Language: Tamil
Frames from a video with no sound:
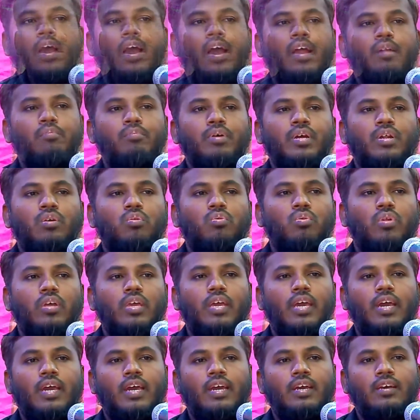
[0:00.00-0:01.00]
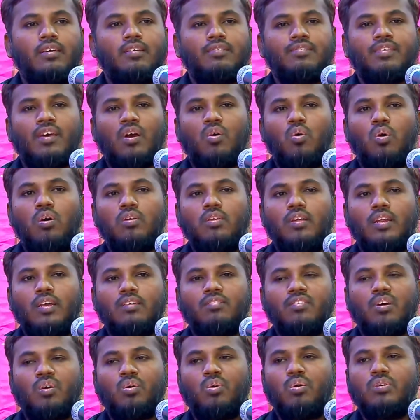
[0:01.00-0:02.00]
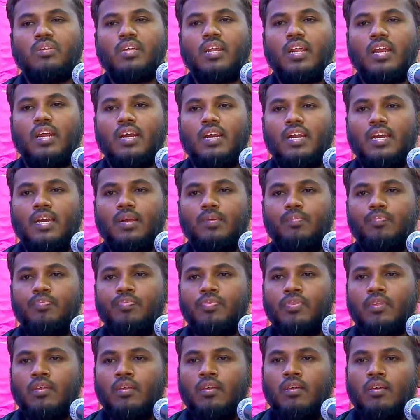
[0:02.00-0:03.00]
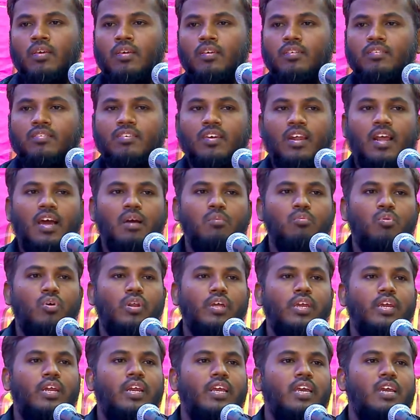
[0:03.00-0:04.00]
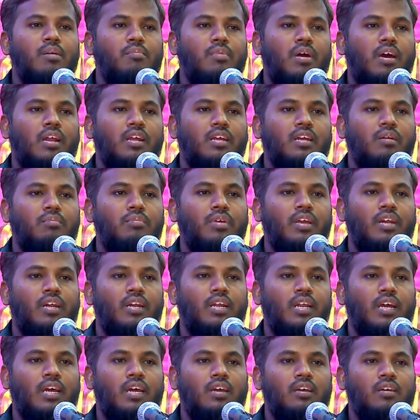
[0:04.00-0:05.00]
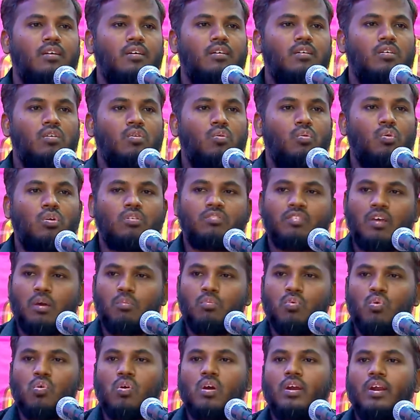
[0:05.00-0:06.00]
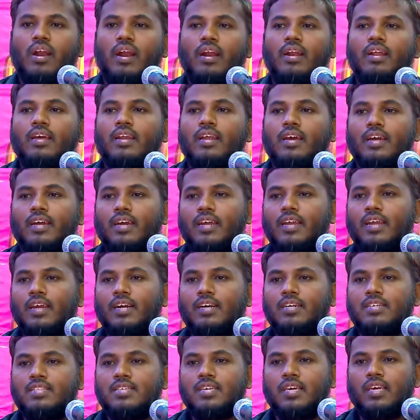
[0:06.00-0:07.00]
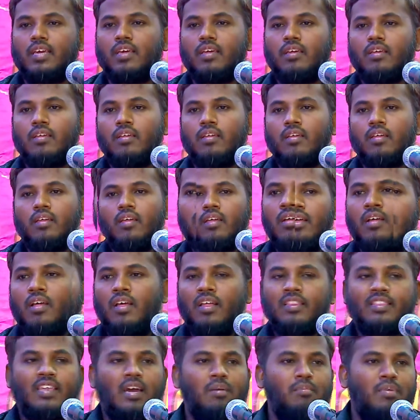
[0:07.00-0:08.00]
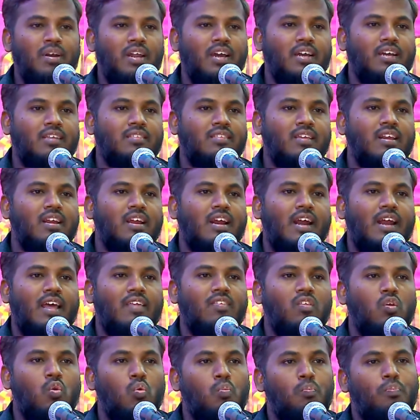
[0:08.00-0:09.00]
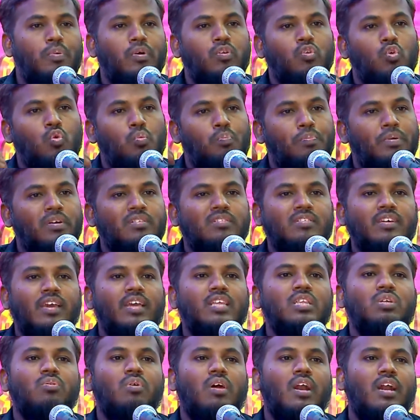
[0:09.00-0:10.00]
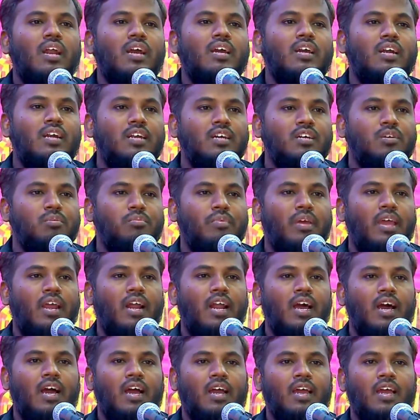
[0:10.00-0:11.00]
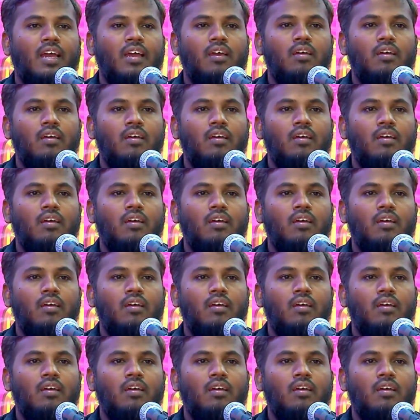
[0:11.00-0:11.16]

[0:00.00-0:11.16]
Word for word: அன்பிற்குரிய சகோதர சகோதரிகளை இஸ்லாம் ஒரு இனிய மார்க்கம் என்ற ஒரு சமூக நல்லிணக்க நிகழ்ச்சி தமிழகத்தில் கடந்த முப்பது முப்பத்தி ஐந்து வருடங்களுக்கு மேலாக